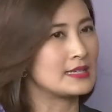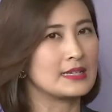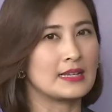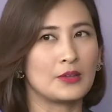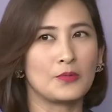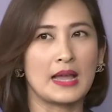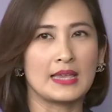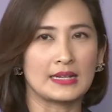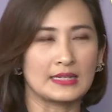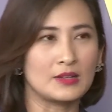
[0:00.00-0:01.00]
ดิฉันคิดว่า
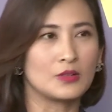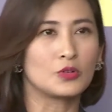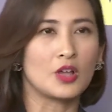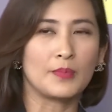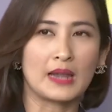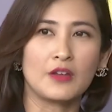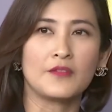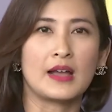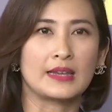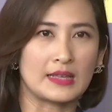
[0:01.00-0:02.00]
อย่างที่คุณท็อปเล่า
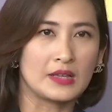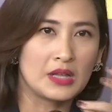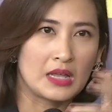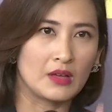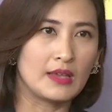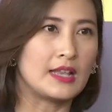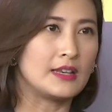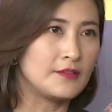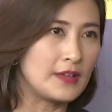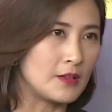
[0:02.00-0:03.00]
ให้ฟังเนี่ยเราเห็น
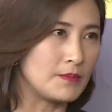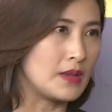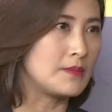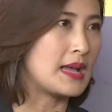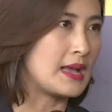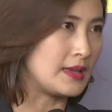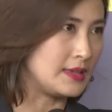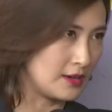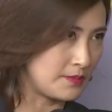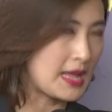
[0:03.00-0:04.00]
development มา
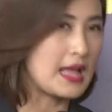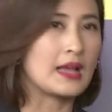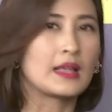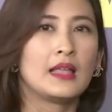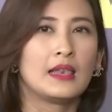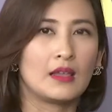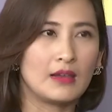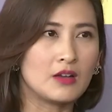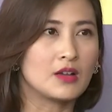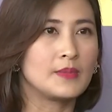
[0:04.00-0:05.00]
เยอะมากแล้ว
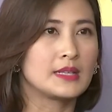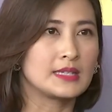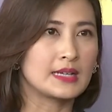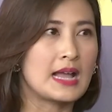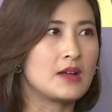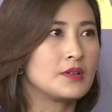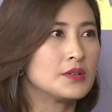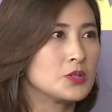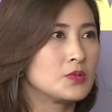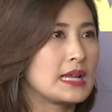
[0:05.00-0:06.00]
เรากำลังจะก้าวเข้า
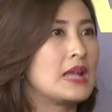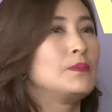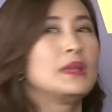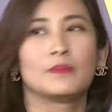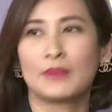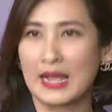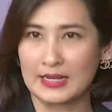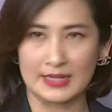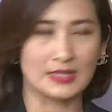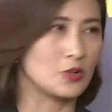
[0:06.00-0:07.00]
สู่การเปลี่ยนแปลง
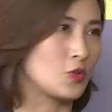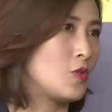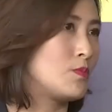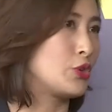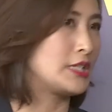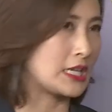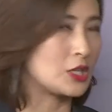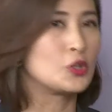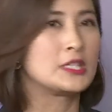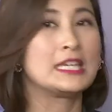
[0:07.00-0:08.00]
เชิงสังคมบนเทค
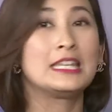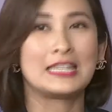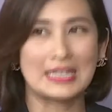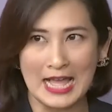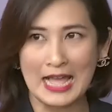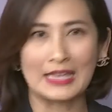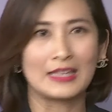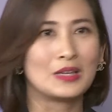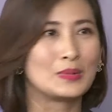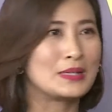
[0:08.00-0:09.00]
โนโลยีนี้ได้
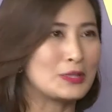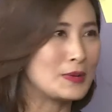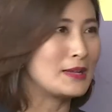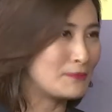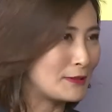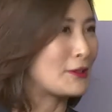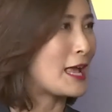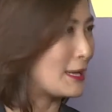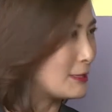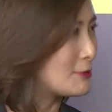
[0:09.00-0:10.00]
เพราะฉะนั้นคิดว่าเราอ
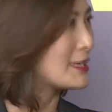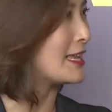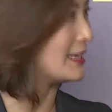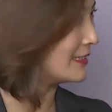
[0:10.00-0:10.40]
ยากให้ช่วยกัน